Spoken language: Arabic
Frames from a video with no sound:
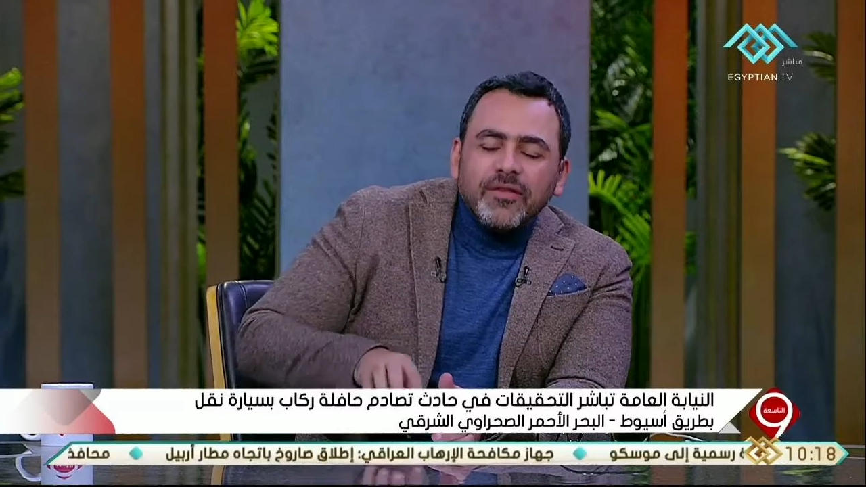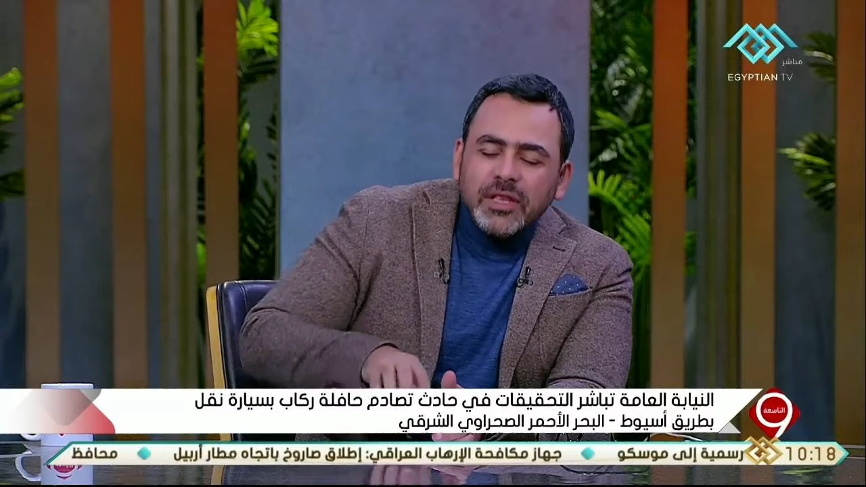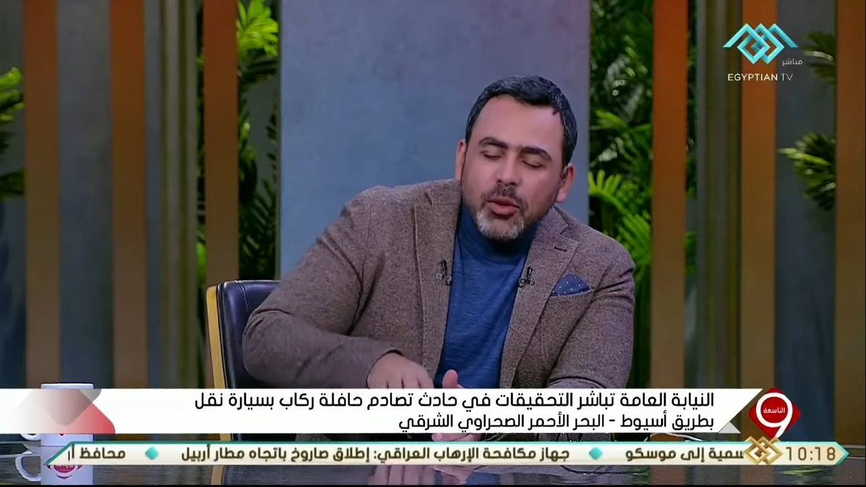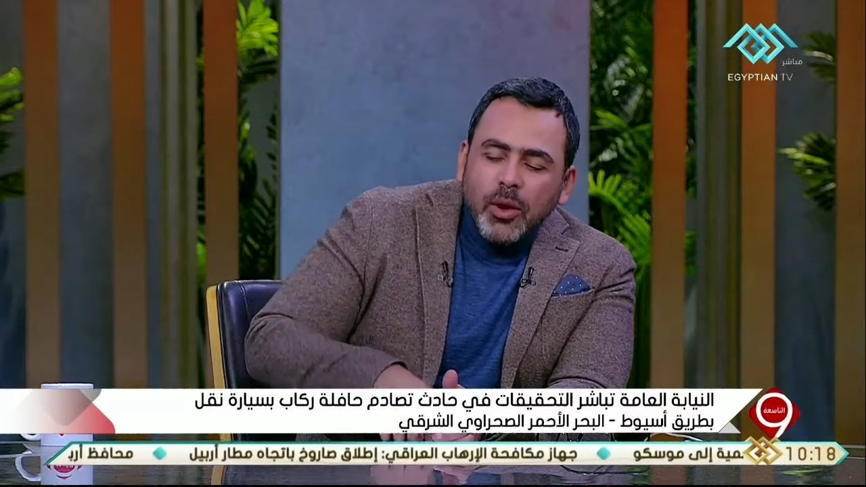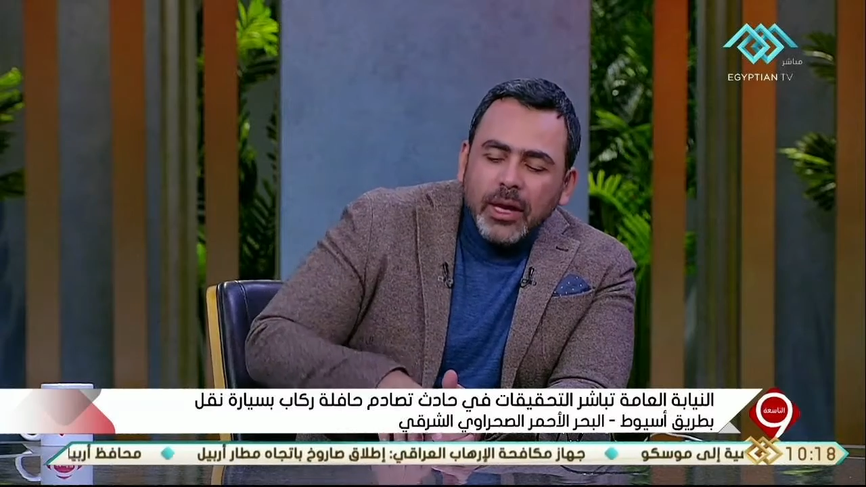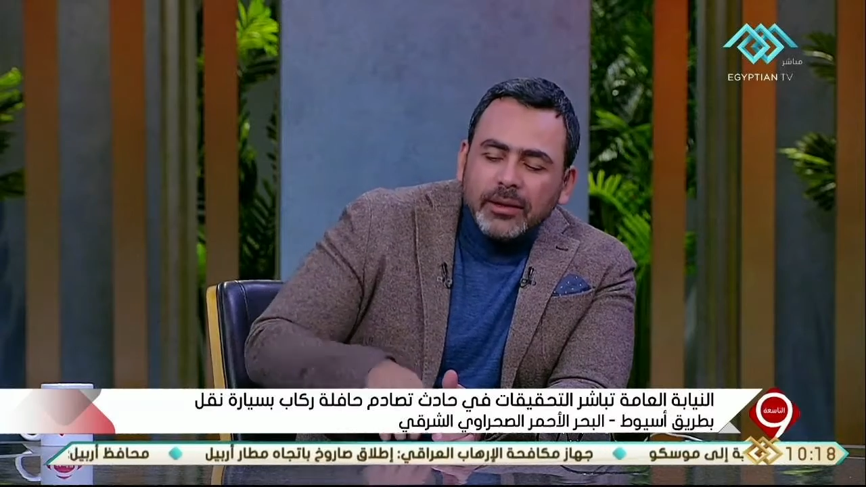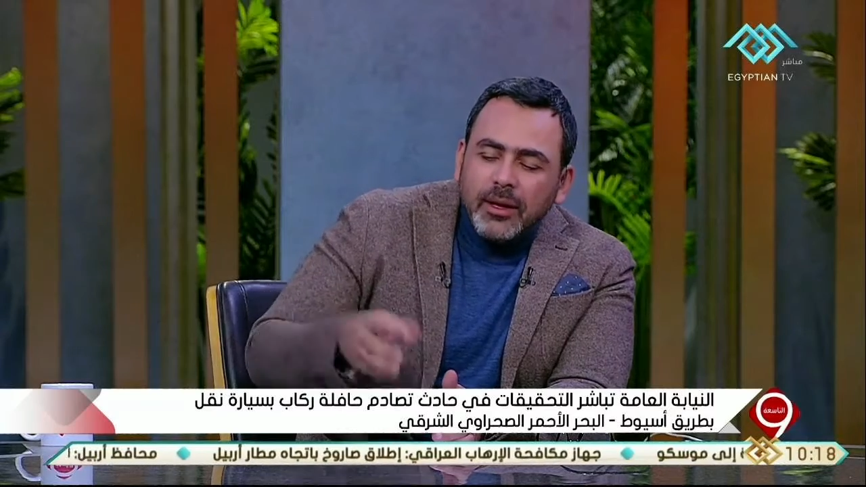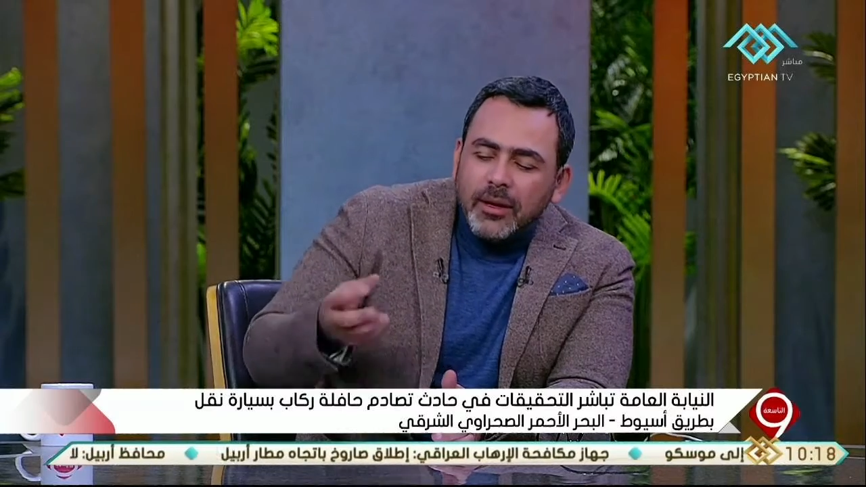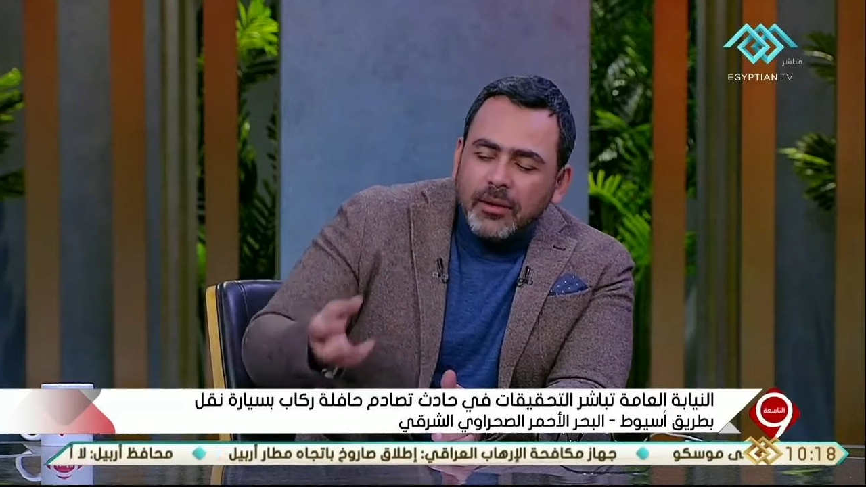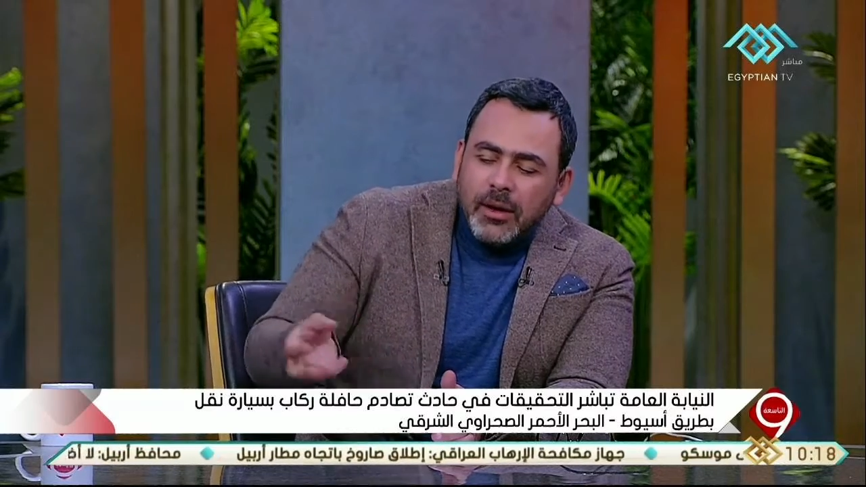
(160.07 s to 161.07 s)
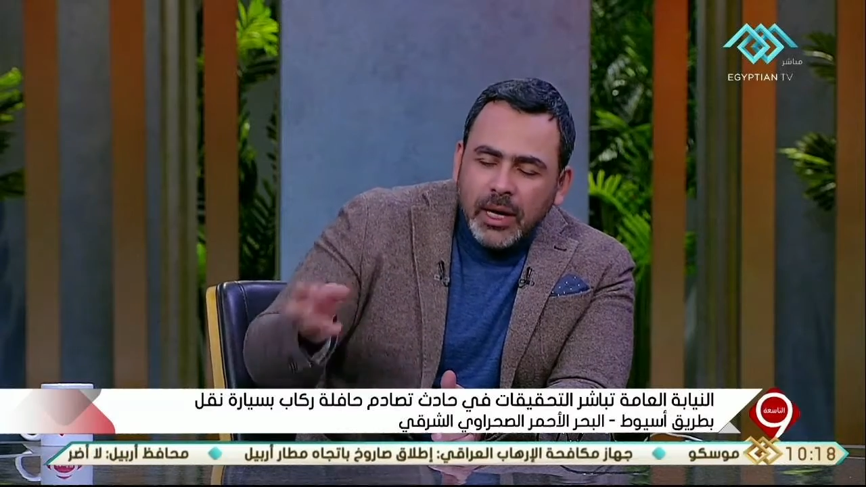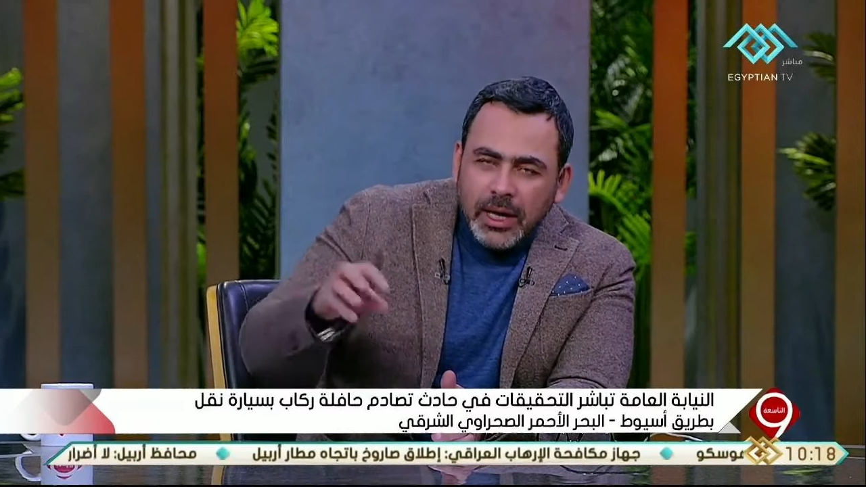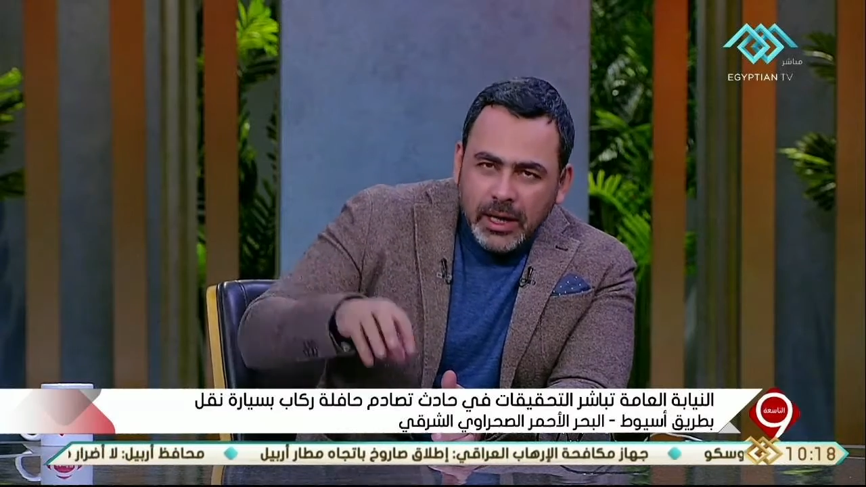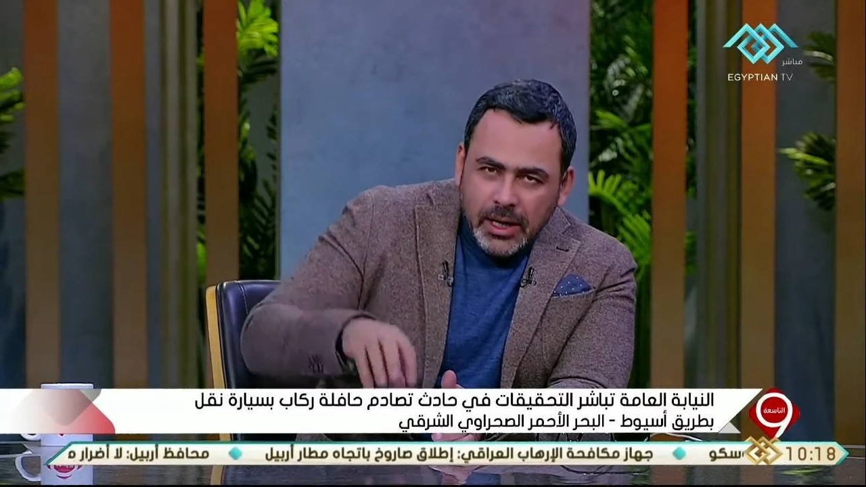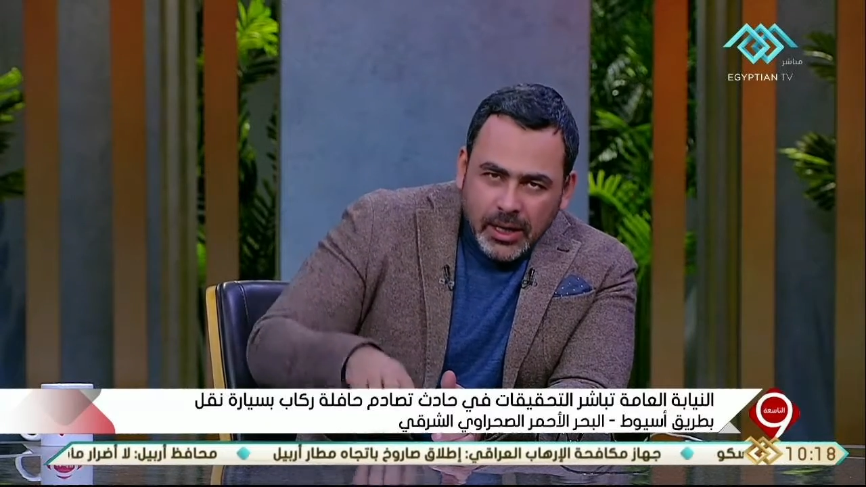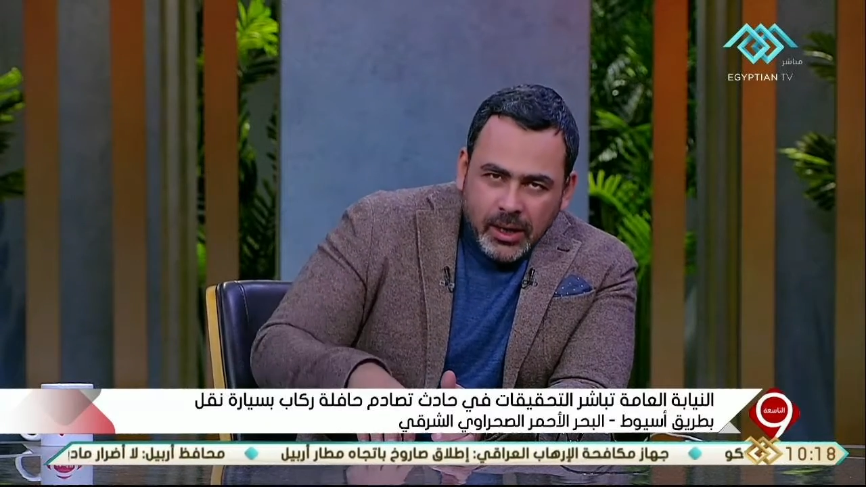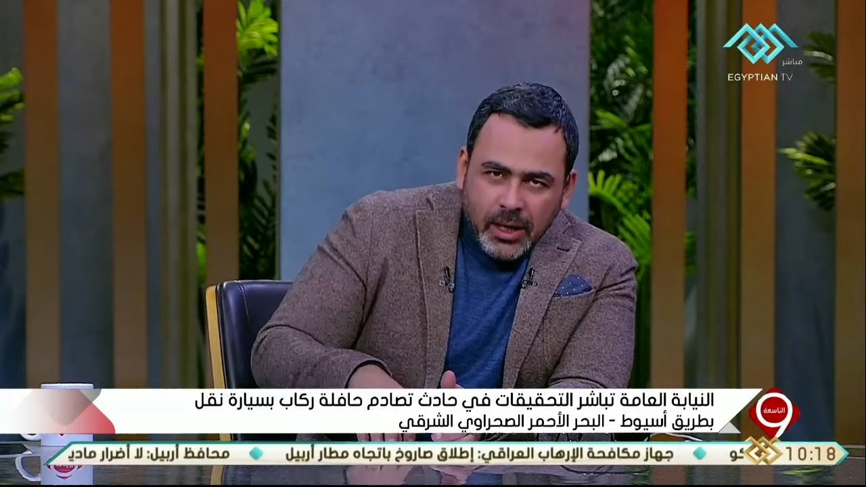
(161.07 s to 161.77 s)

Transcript: نفس الوقت الراجل